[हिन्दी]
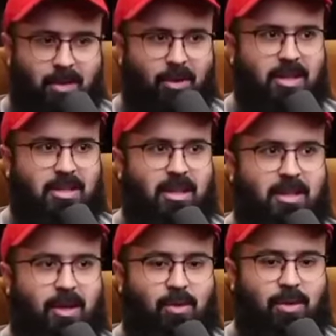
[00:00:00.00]
भी एक्नोलेज
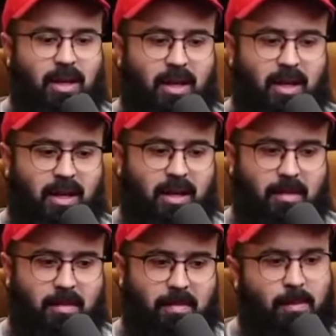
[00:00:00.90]
करता हूँ कि
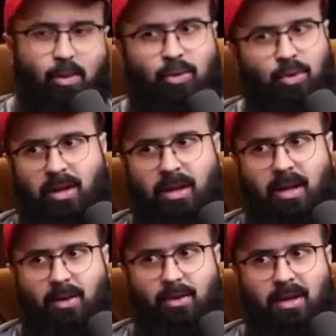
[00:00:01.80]
मैं बहुत
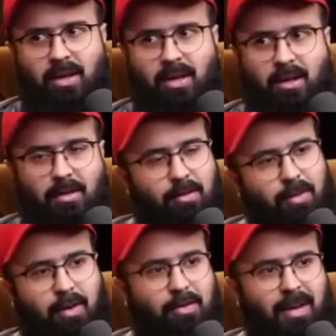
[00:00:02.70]
गुनाकार हूँ
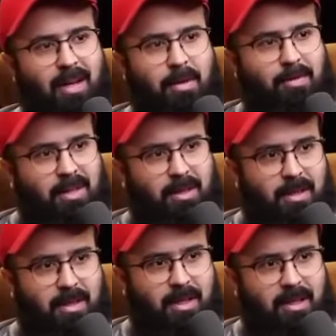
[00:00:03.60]
फख फिली माफरत
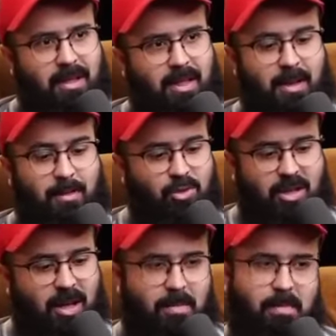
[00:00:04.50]
मैंने यानी
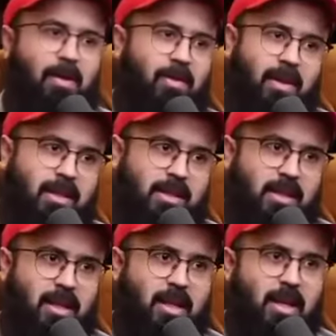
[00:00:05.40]
मुझे आप माफ कर
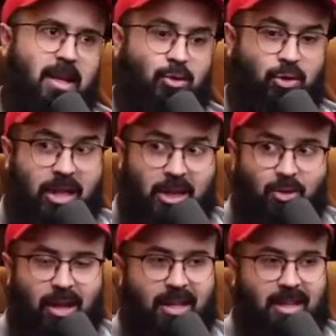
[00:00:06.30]
दीजिए सो ये
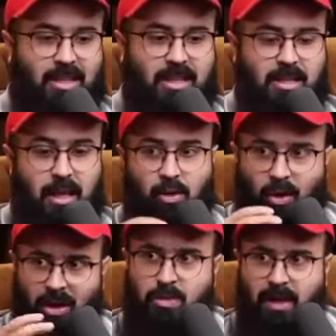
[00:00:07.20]
जो है ना दिस इज
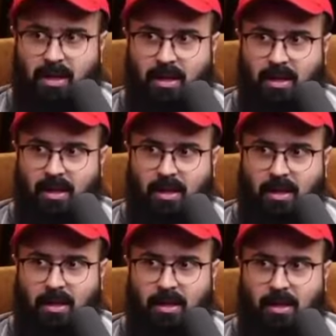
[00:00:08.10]
एक्नोलेजमेंट
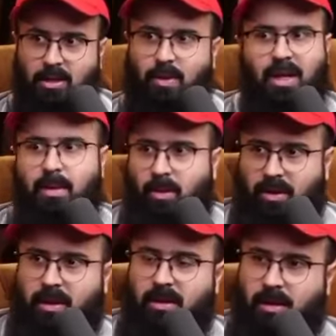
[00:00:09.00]
इज वेरी
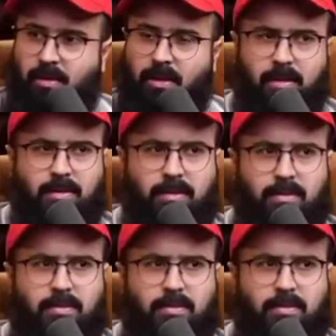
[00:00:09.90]
इंपॉर्टेंट यार इस्तिगफार का